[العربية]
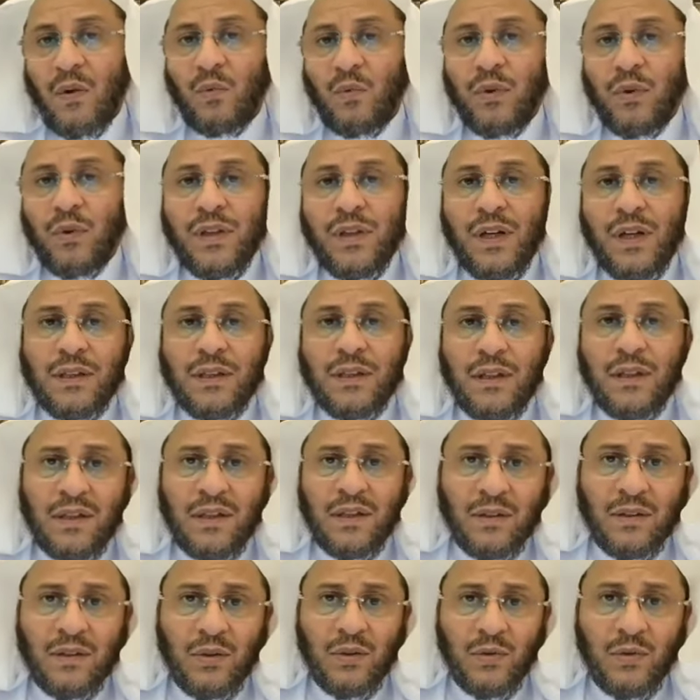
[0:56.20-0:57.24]
وإذا
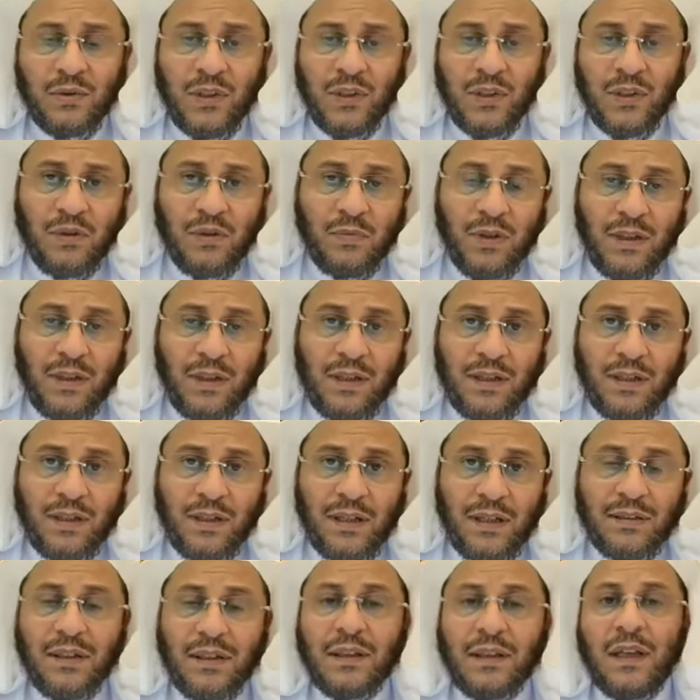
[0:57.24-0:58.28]
تركته يجب عليك
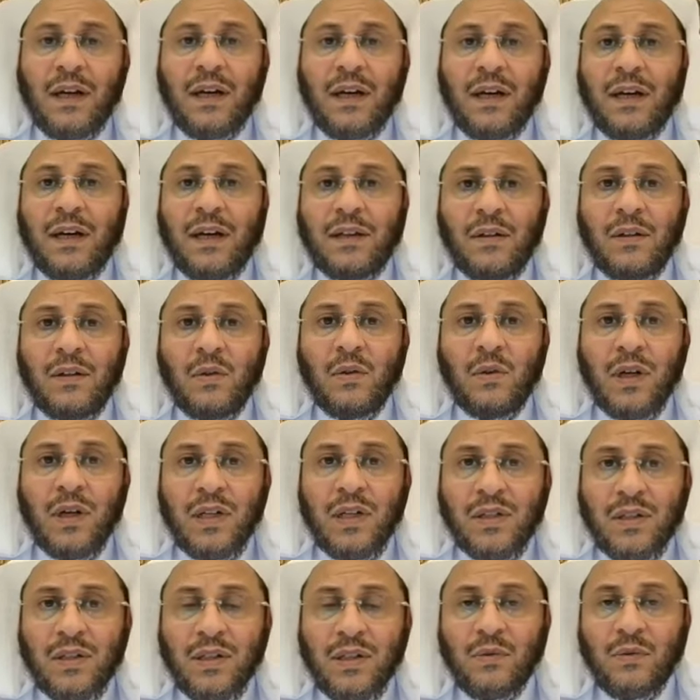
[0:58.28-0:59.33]
أن تتعاهده
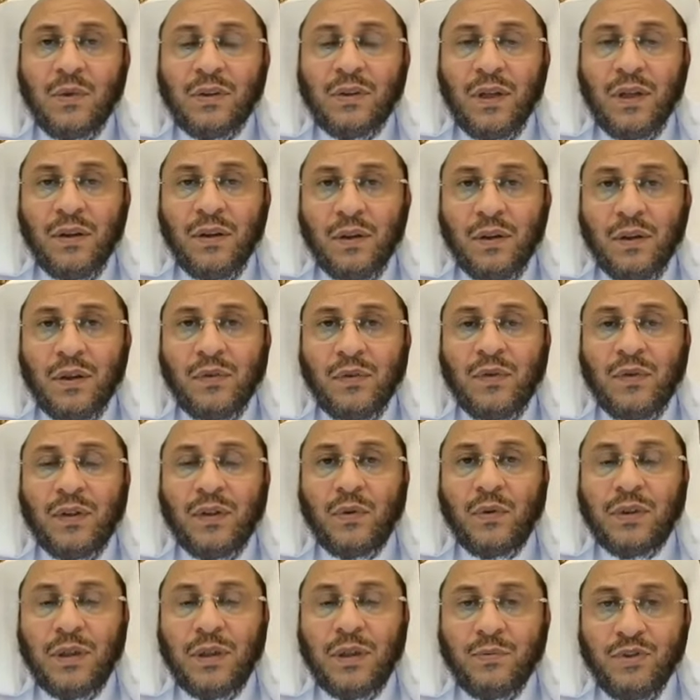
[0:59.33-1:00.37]
غسلا وتنظيفا
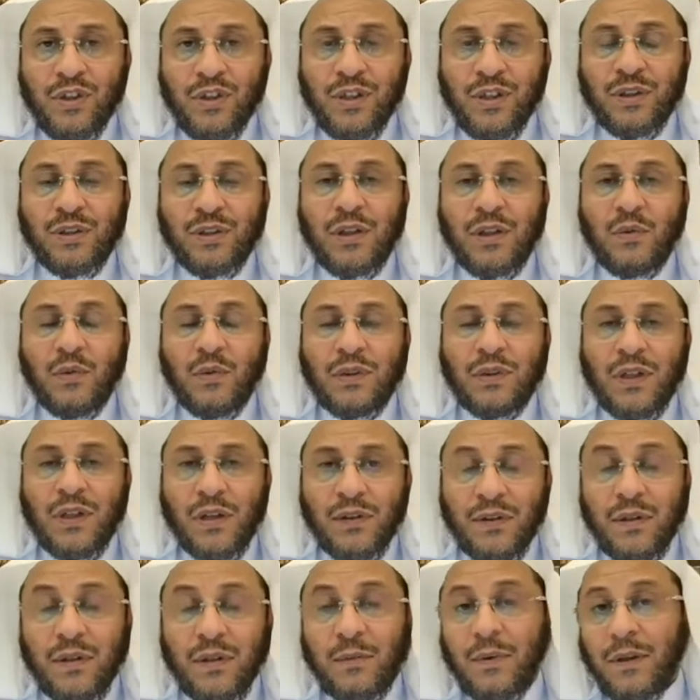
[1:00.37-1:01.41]
وتمشيطا
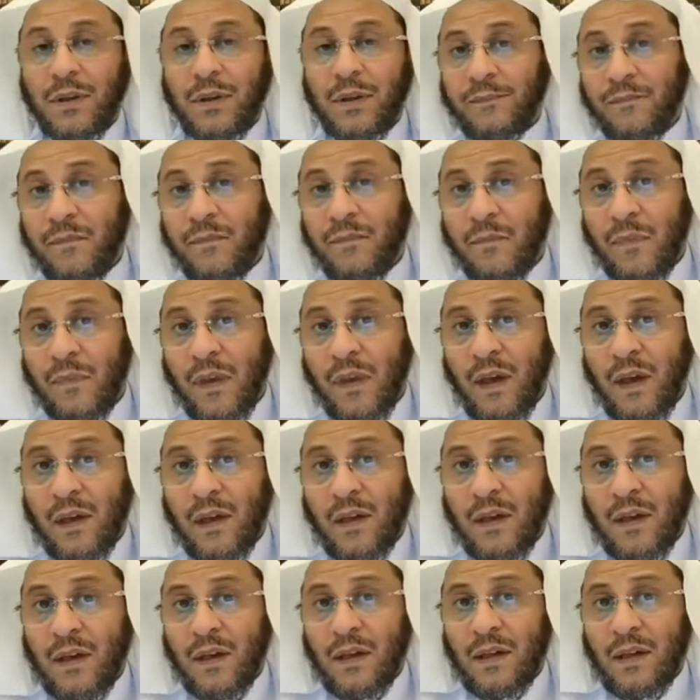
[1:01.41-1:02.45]
وترتيبا
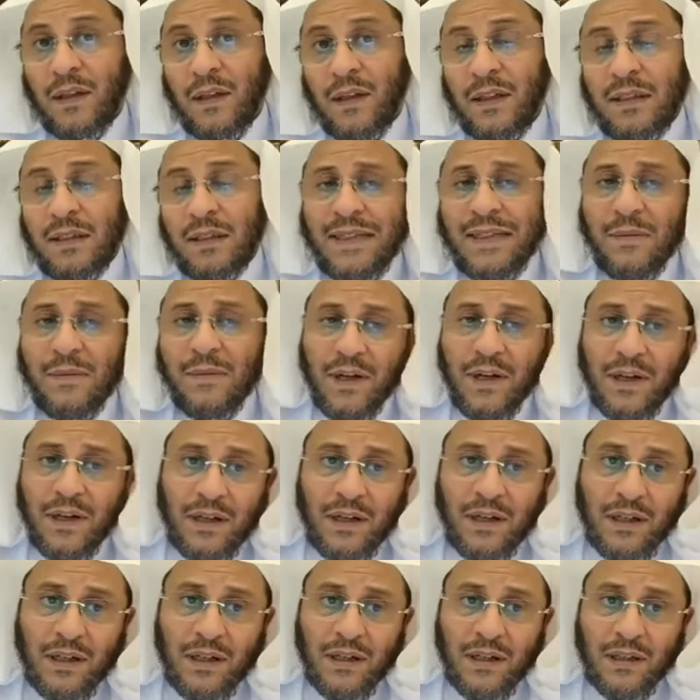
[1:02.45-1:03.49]

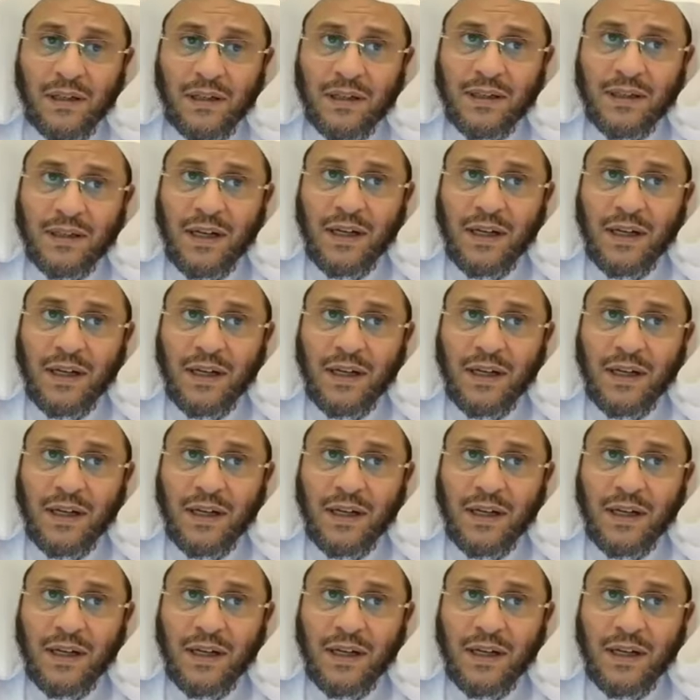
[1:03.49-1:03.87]
كما قيل